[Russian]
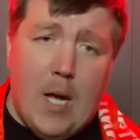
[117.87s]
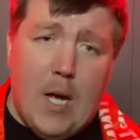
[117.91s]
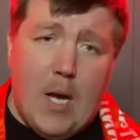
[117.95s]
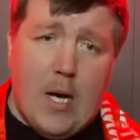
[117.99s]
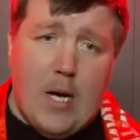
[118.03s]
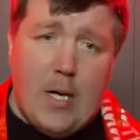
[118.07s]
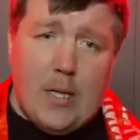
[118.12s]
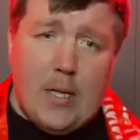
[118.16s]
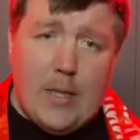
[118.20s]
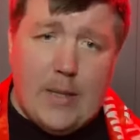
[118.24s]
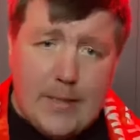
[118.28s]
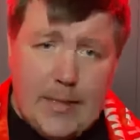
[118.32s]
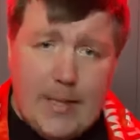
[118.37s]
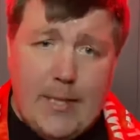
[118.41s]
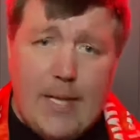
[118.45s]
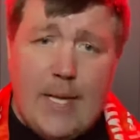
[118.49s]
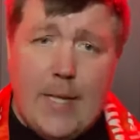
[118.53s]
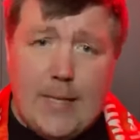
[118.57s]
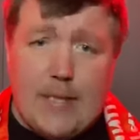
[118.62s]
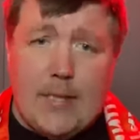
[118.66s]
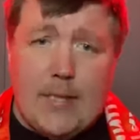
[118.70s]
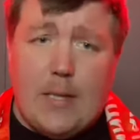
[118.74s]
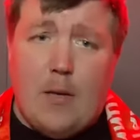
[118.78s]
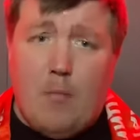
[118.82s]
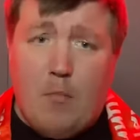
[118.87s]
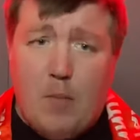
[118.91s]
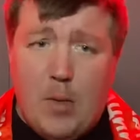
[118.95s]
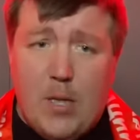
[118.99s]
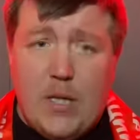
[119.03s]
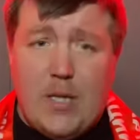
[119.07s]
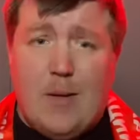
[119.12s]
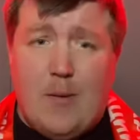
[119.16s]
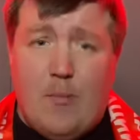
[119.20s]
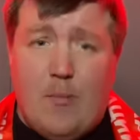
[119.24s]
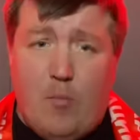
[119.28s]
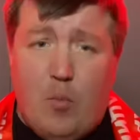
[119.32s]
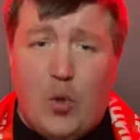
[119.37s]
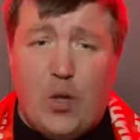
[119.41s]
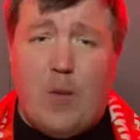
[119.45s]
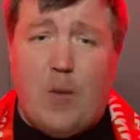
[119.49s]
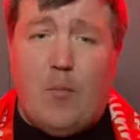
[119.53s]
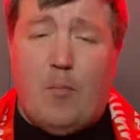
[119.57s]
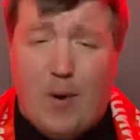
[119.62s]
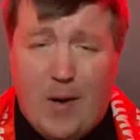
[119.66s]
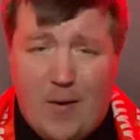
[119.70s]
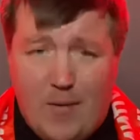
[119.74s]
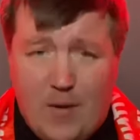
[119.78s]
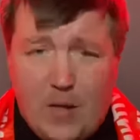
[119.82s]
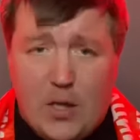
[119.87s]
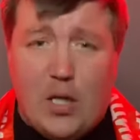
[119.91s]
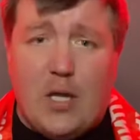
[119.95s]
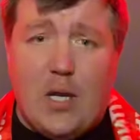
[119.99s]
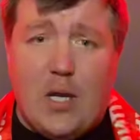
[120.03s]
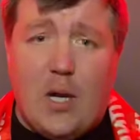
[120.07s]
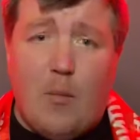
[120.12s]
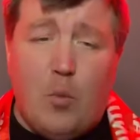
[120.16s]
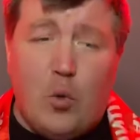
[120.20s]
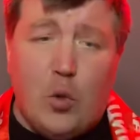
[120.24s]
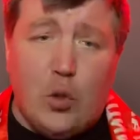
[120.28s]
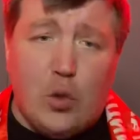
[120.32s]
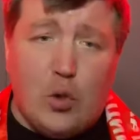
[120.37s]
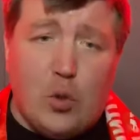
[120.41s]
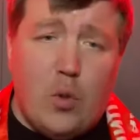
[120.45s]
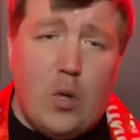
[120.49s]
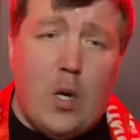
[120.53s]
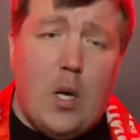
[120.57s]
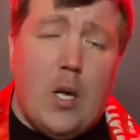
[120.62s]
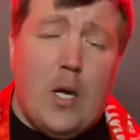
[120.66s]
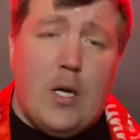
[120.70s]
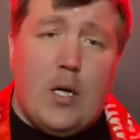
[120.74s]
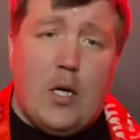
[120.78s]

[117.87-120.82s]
Э, здесь мы будем проводить работу,